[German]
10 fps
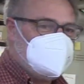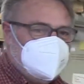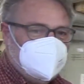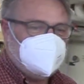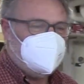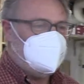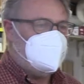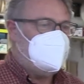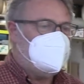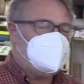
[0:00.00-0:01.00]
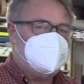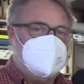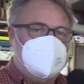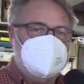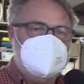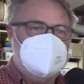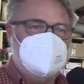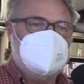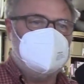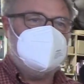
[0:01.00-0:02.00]
genau, ja. Also wir arbeiten
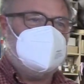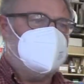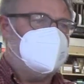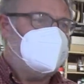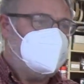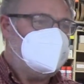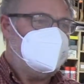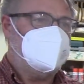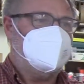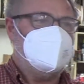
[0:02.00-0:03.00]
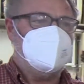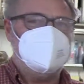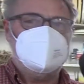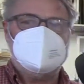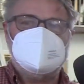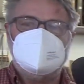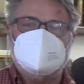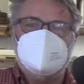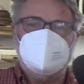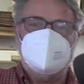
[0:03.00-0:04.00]
hier äh, richtig noch mit Holz.
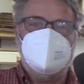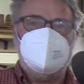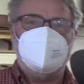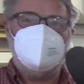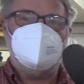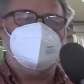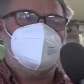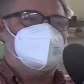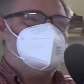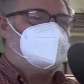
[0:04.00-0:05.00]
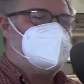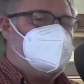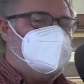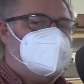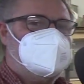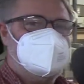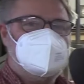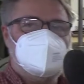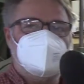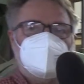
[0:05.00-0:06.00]
Äh, wir bauen Schränke,
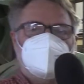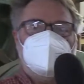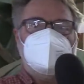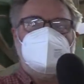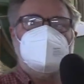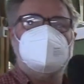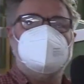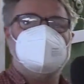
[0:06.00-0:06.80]
Tische, äh,